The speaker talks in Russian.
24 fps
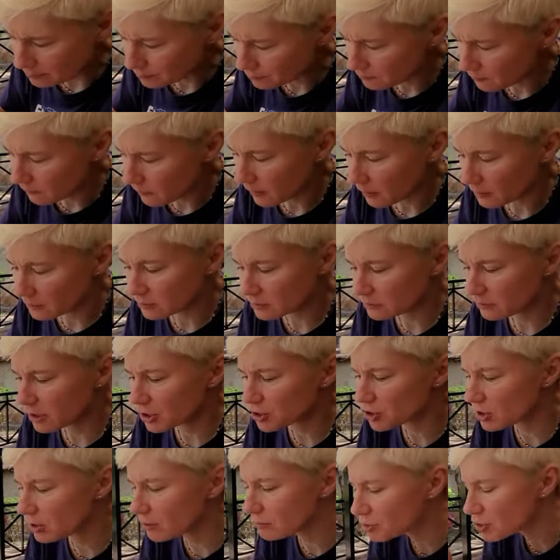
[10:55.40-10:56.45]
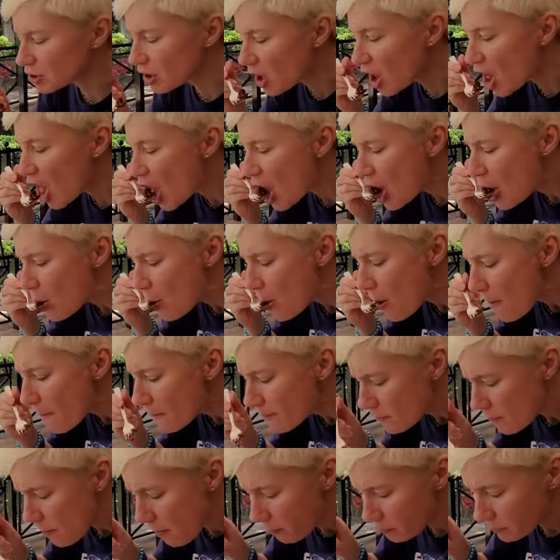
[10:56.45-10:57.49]
Кстати, да. свежее вообще. Не, оно
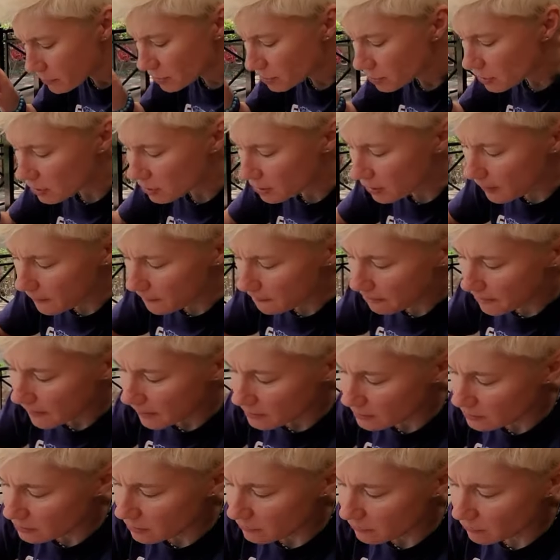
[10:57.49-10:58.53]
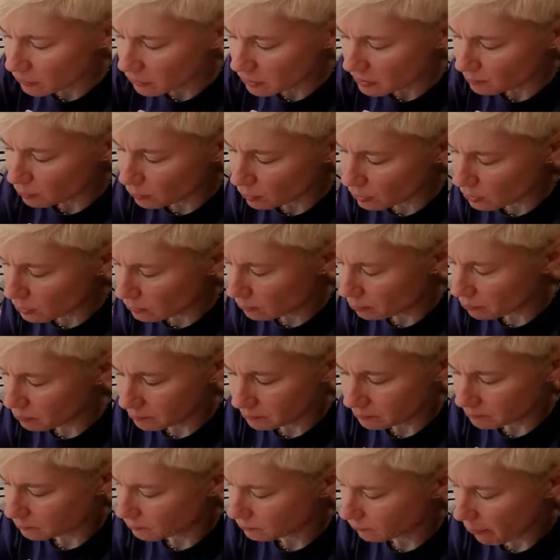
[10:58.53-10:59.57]
свежее, оно не это. Раздавилась просто.
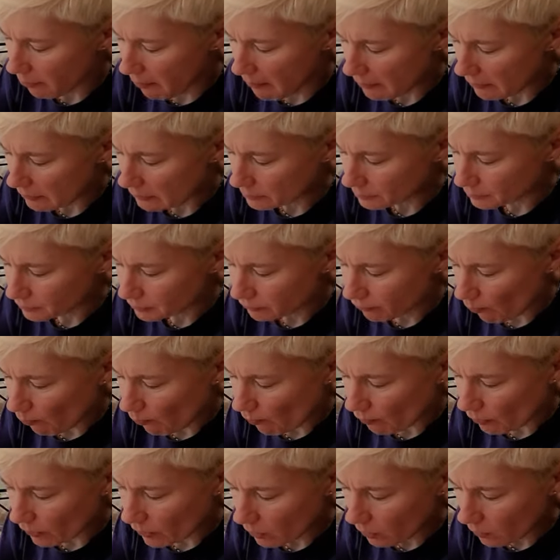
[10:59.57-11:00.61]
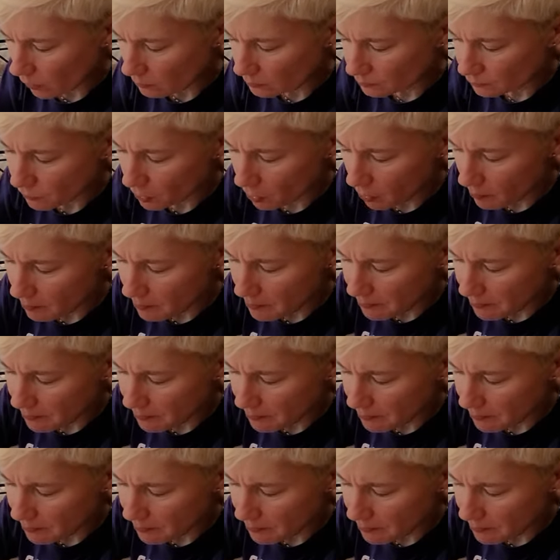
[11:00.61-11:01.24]
Да что ты, шоколадное? Да.